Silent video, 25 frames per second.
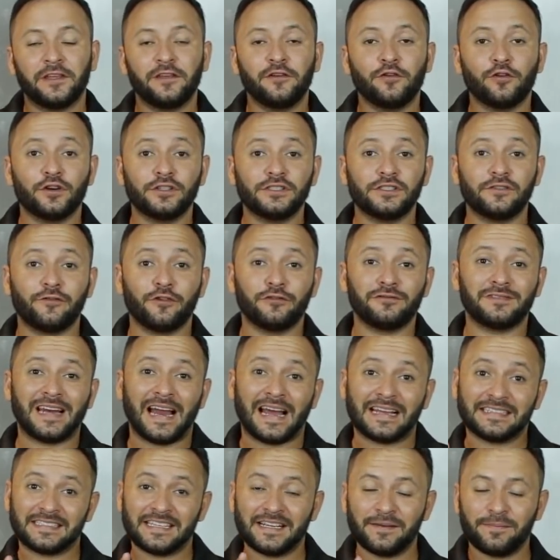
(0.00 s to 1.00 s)
E hoje eu vou
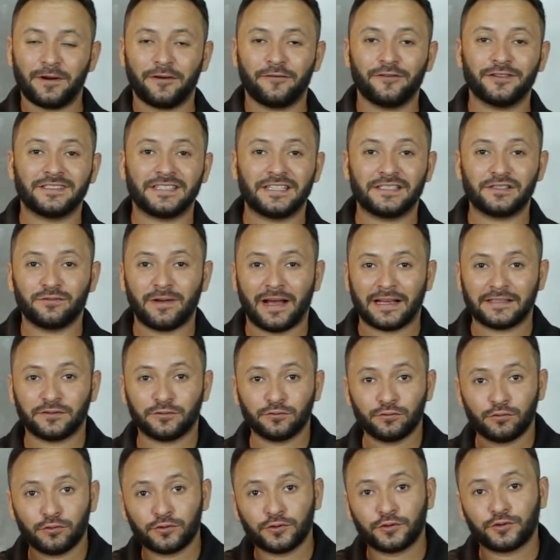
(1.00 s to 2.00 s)
trazer para vocês um
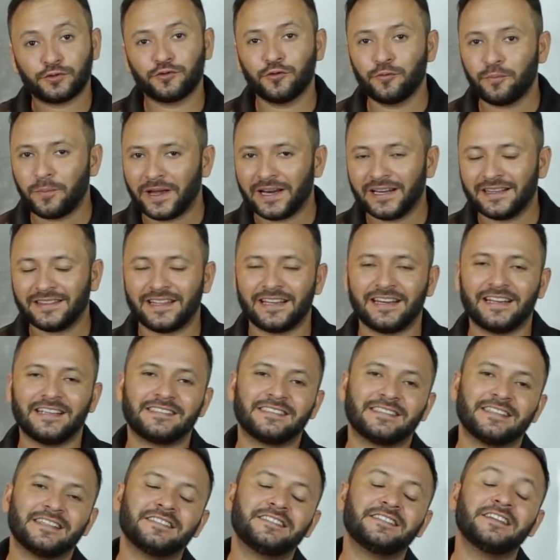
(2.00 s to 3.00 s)
assunto super
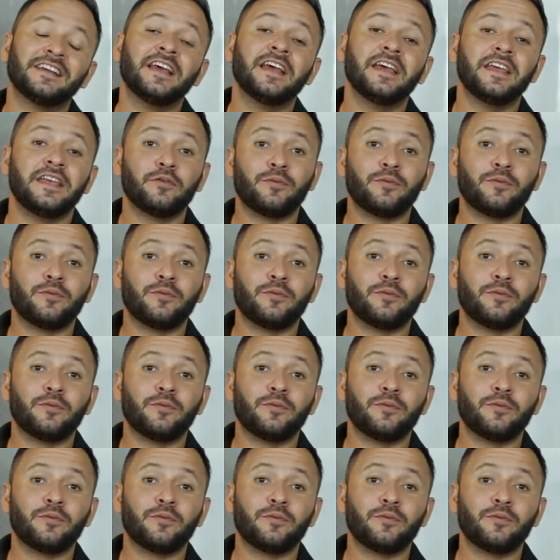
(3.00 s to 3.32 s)
interessante